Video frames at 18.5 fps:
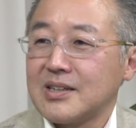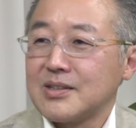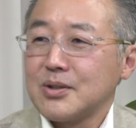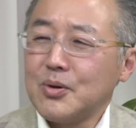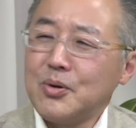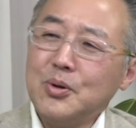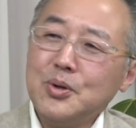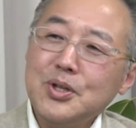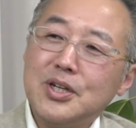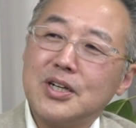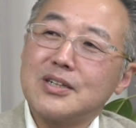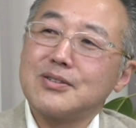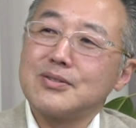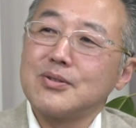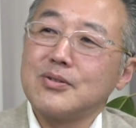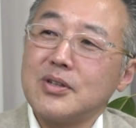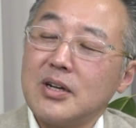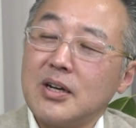本屋行
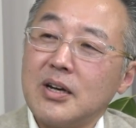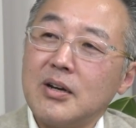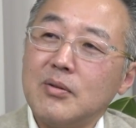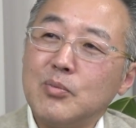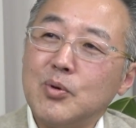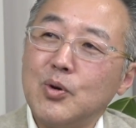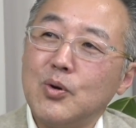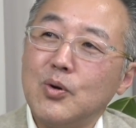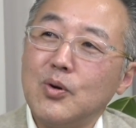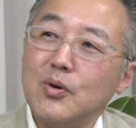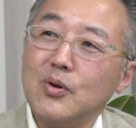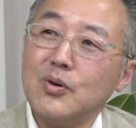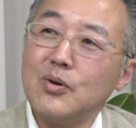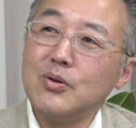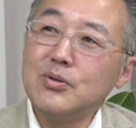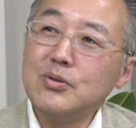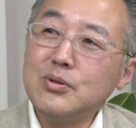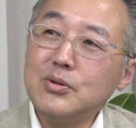くとね、もう
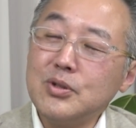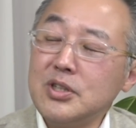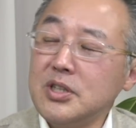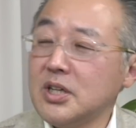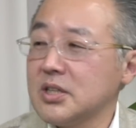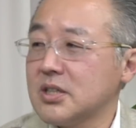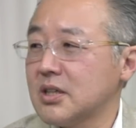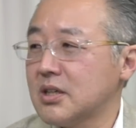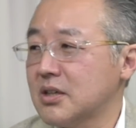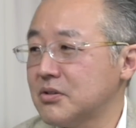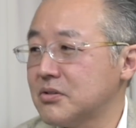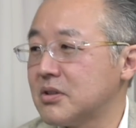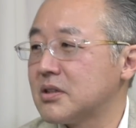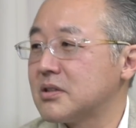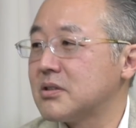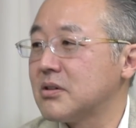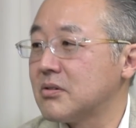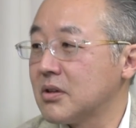本当に癒される
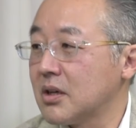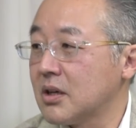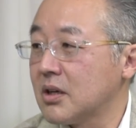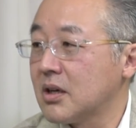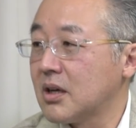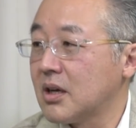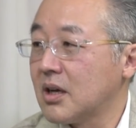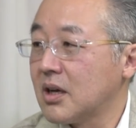んですよね。